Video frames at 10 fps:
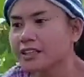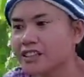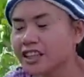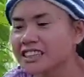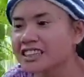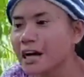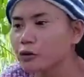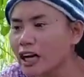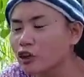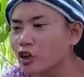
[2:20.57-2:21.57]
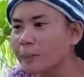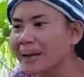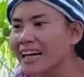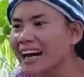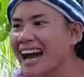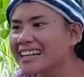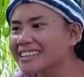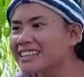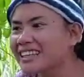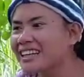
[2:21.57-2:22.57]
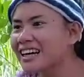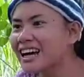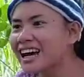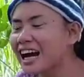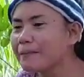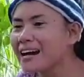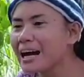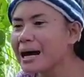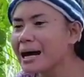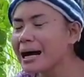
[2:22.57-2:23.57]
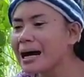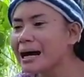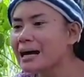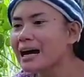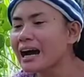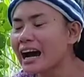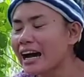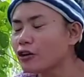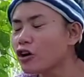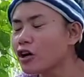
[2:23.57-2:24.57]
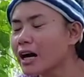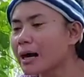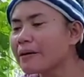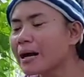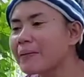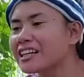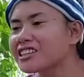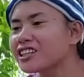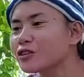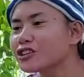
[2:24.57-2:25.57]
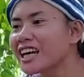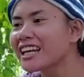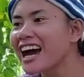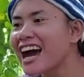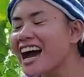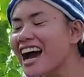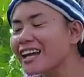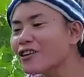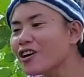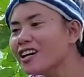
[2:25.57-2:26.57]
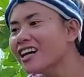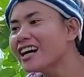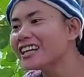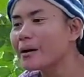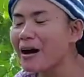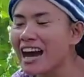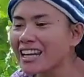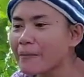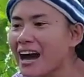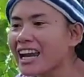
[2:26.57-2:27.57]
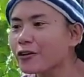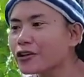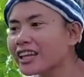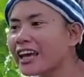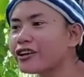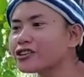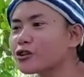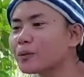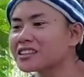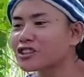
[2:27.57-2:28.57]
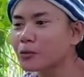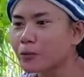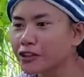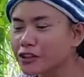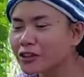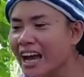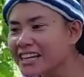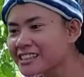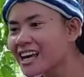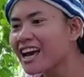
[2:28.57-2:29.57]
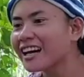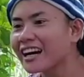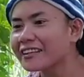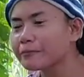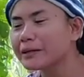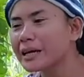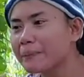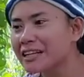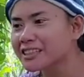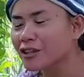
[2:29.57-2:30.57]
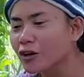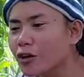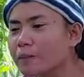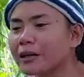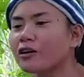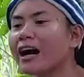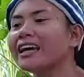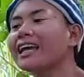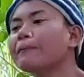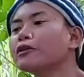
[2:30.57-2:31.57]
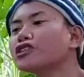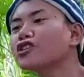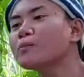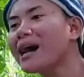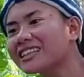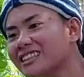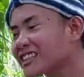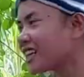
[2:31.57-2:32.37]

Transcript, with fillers: Sina-shout out ko pala, guys. Ang mga ano, ang mga basher ko diyan na ano, na mahal na mahal ko. Thank you so much sa support nyo guys. Kahit binabash niyo ako pero I love you so much.